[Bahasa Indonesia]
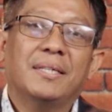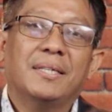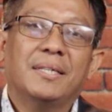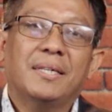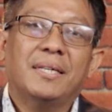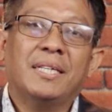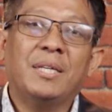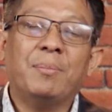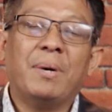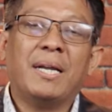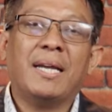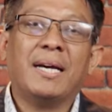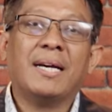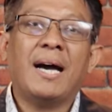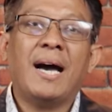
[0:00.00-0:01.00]
Di
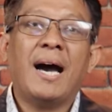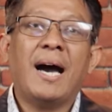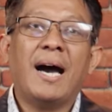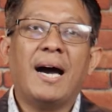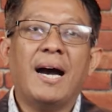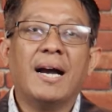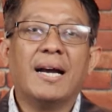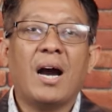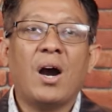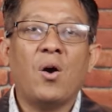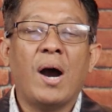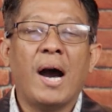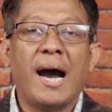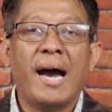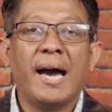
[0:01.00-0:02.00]
manakah engkau
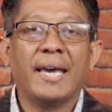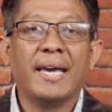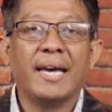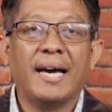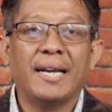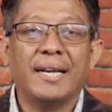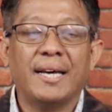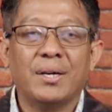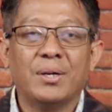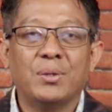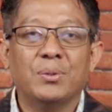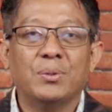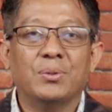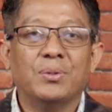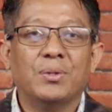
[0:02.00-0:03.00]
hai
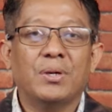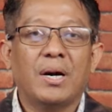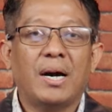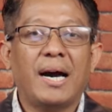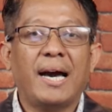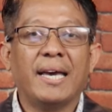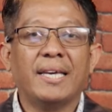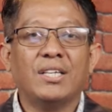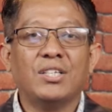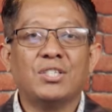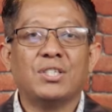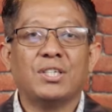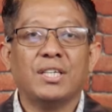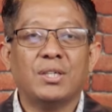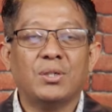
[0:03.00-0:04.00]
anakku, hai
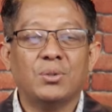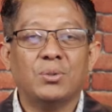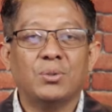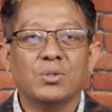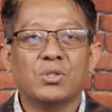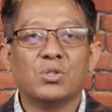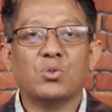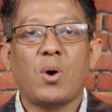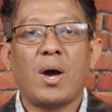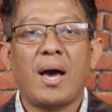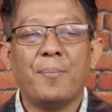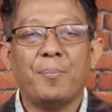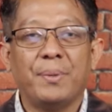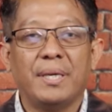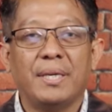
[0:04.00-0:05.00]
istriku,
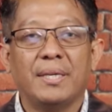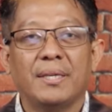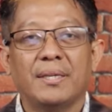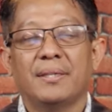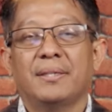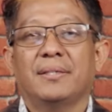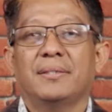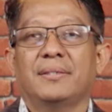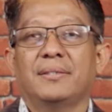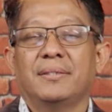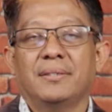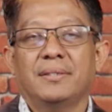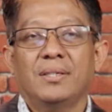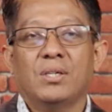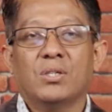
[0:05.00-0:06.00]
suami,
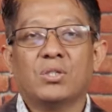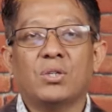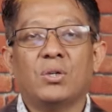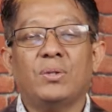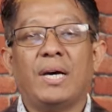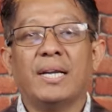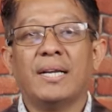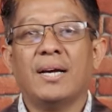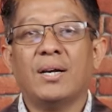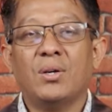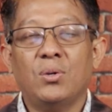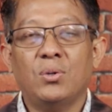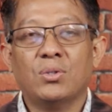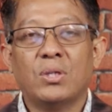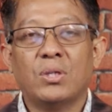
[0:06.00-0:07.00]

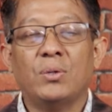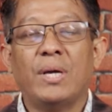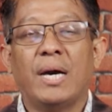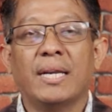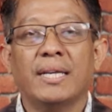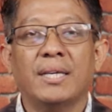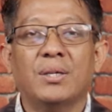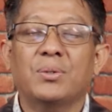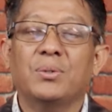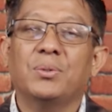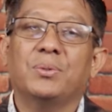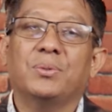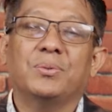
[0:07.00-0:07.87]
saudaraku, saudariku?